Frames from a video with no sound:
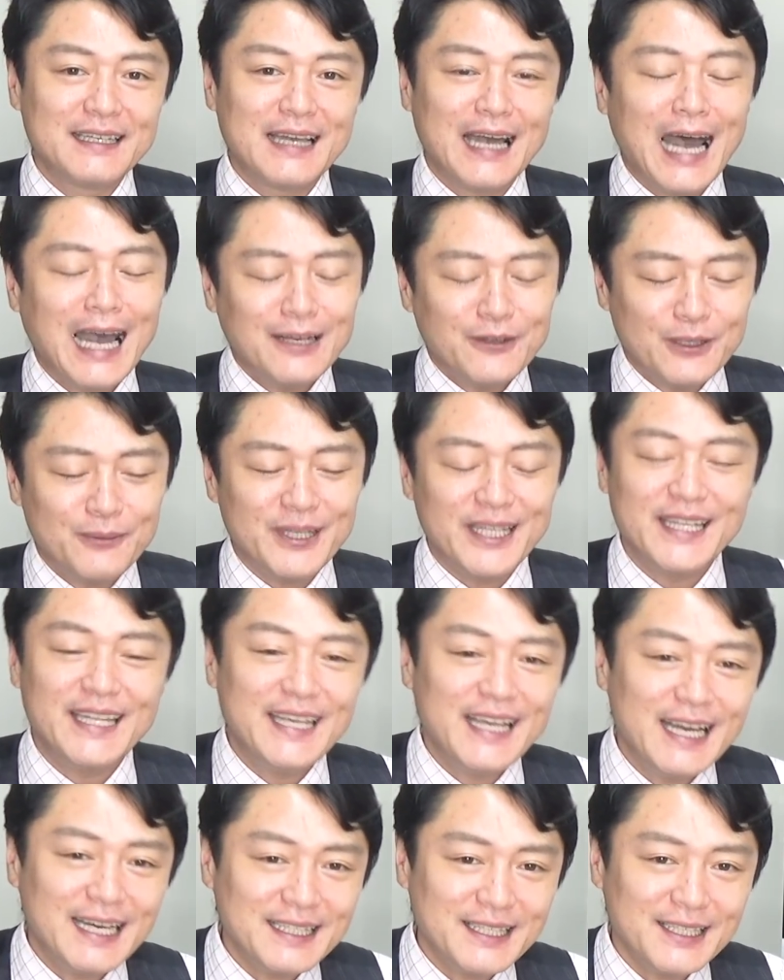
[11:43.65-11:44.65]
ある意味
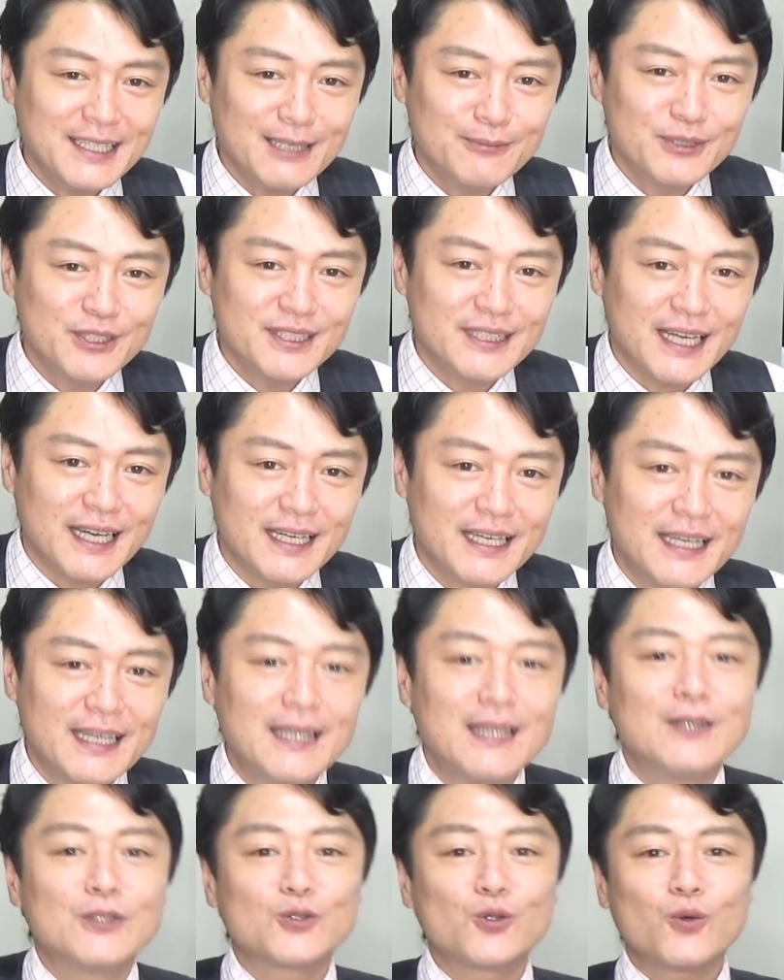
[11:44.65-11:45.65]
苦手な分野
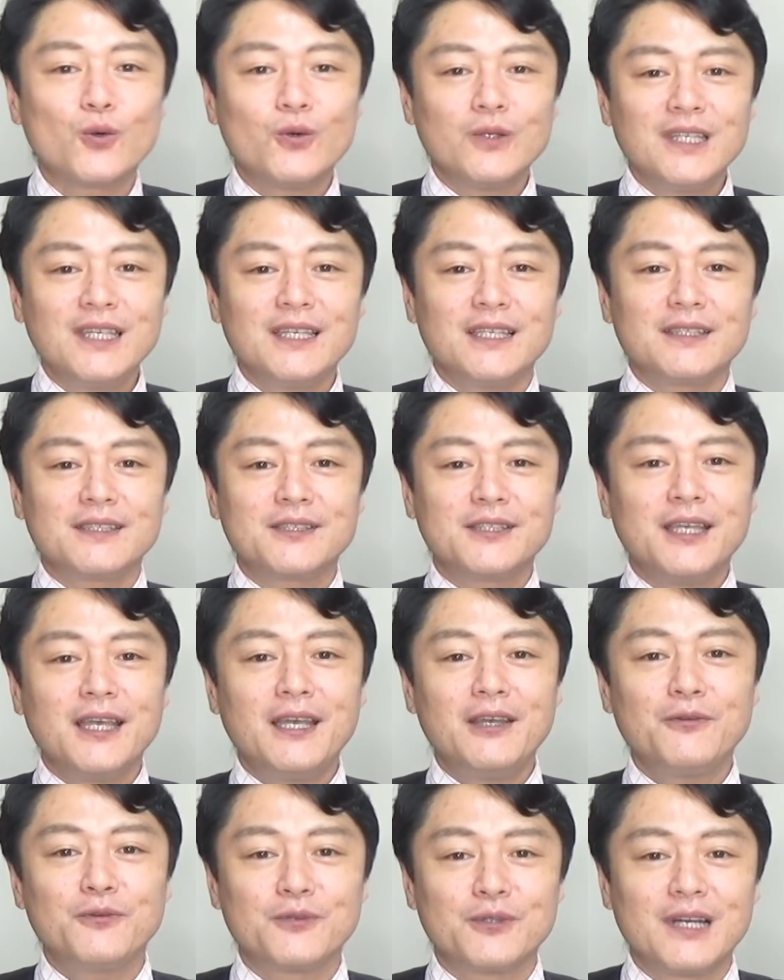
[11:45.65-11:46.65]
そこに
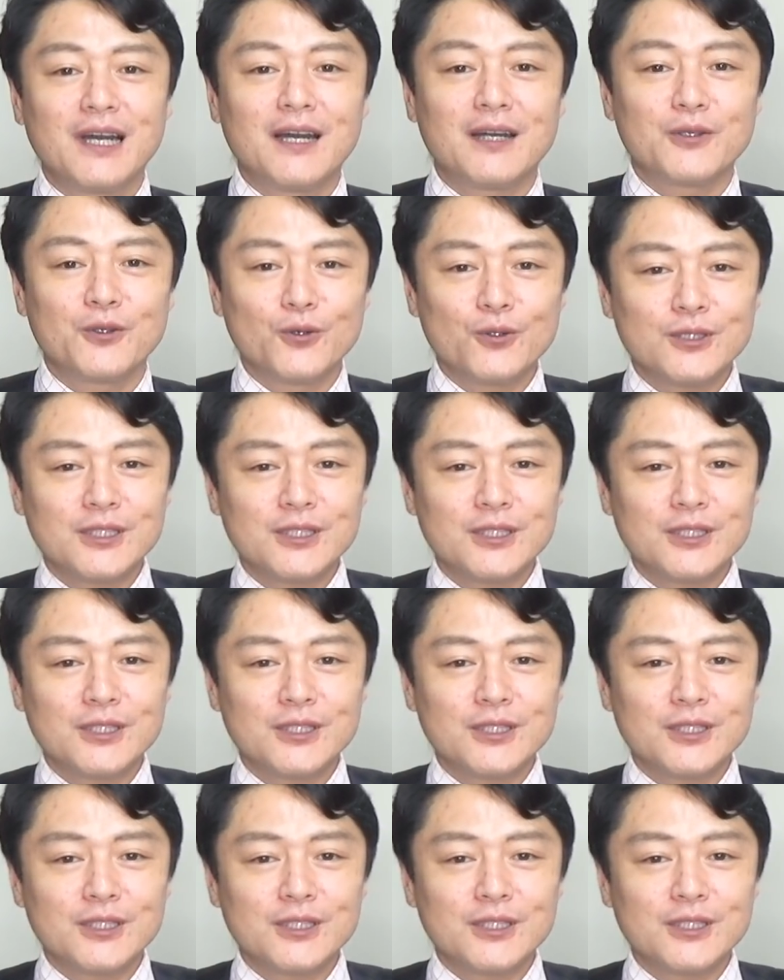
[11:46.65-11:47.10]
政府が予